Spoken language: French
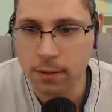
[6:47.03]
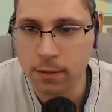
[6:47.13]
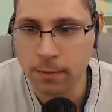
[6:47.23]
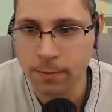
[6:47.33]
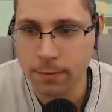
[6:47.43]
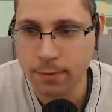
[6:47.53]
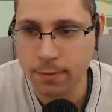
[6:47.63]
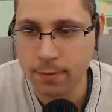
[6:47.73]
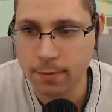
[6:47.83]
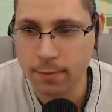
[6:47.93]
Hop.
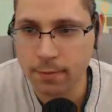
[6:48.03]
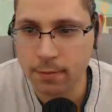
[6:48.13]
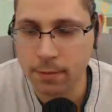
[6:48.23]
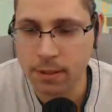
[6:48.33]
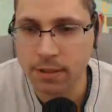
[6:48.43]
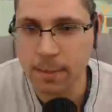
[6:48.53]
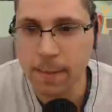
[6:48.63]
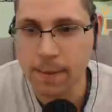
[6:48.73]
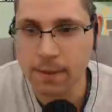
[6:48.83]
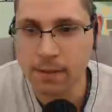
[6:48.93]
Bah, c'est sympa
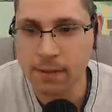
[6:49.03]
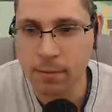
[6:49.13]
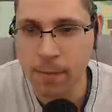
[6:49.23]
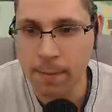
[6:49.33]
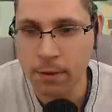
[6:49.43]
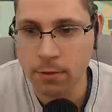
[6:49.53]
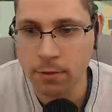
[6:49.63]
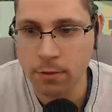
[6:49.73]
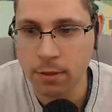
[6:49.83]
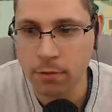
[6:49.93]
par ici, ça vous permet de
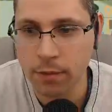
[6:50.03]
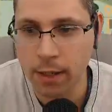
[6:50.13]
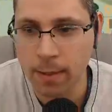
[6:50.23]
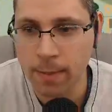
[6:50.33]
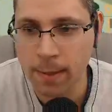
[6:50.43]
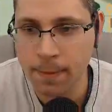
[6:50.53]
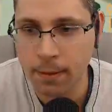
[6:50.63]
découvrir la map.